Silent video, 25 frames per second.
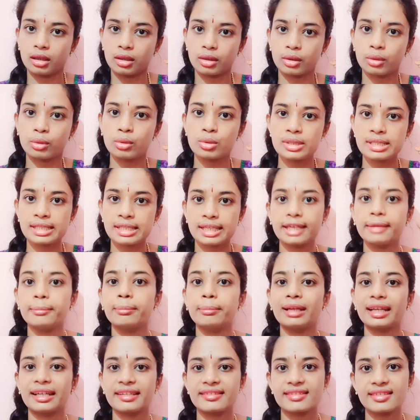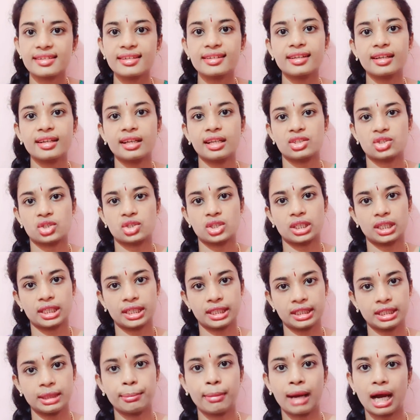రూట్స్కి బ్లడ్ సర్క్యులేషన్
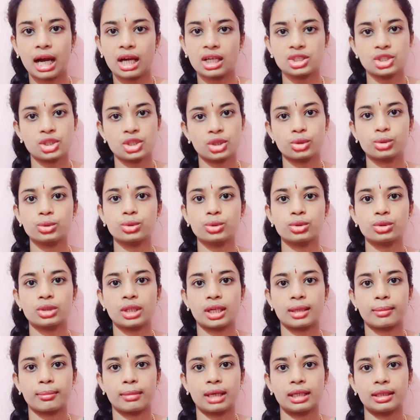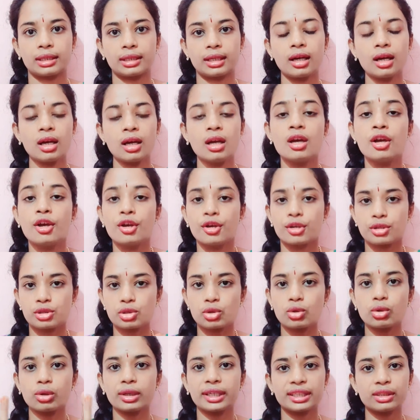అనేది బాగా జరుగుతుంది అనమాట సో
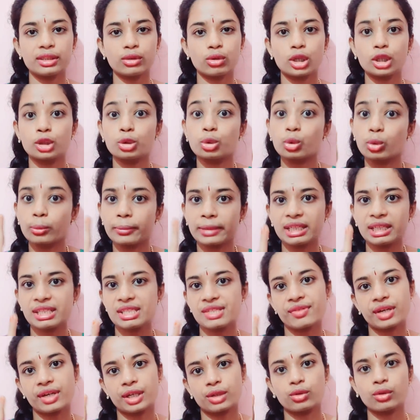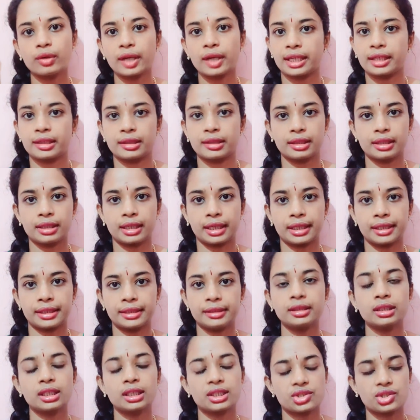ఇది ఒక టూ మినిట్స్ వరకు వేయండి నైట్
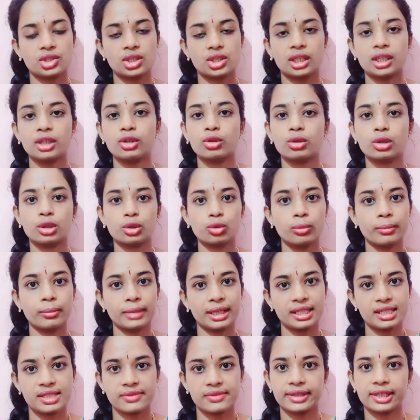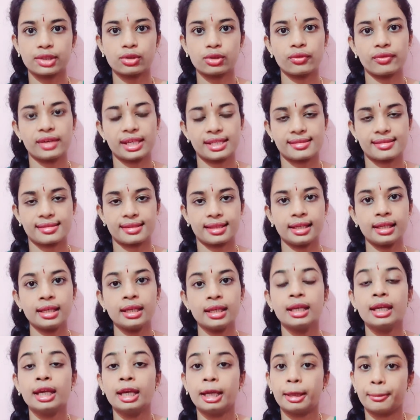ఖచ్చితంగా ఒక టూ మినిట్స్ వరకు వేస్తే
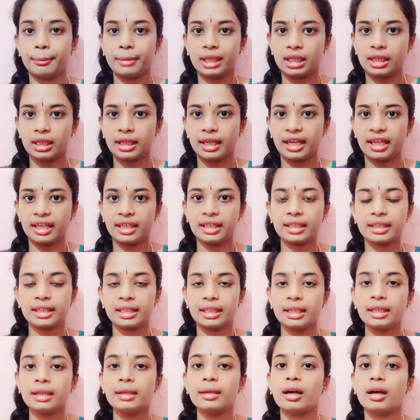మీ హెయిర్కి